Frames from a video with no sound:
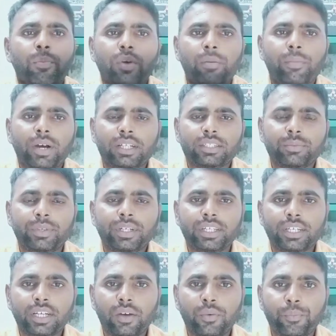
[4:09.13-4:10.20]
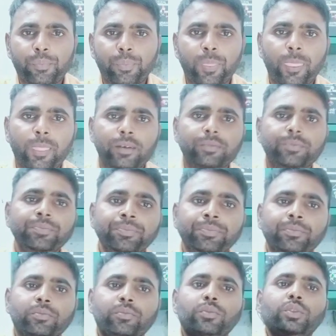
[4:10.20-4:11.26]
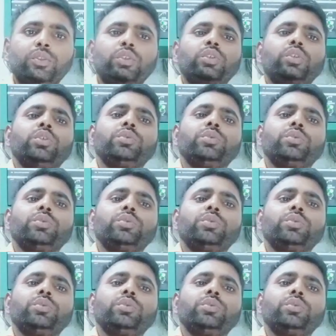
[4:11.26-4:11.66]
आपका मार्क्स बढ़ेगा तो